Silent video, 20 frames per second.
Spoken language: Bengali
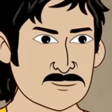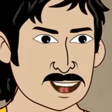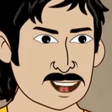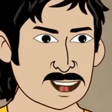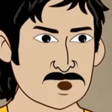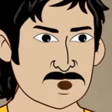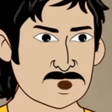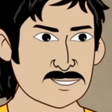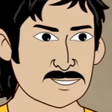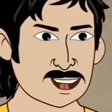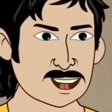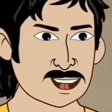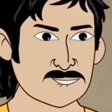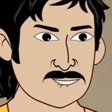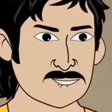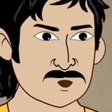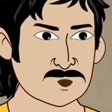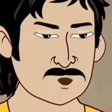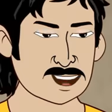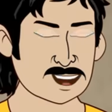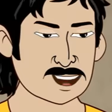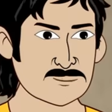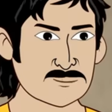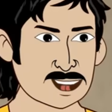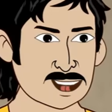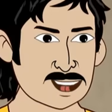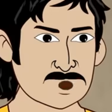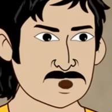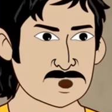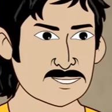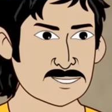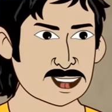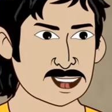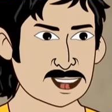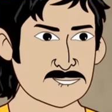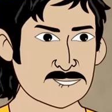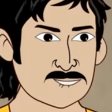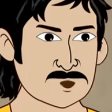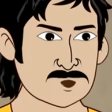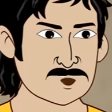ঘরের চালে কচু
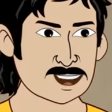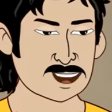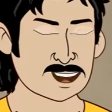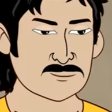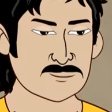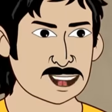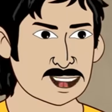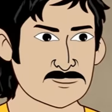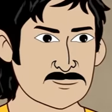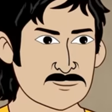চাষ হবে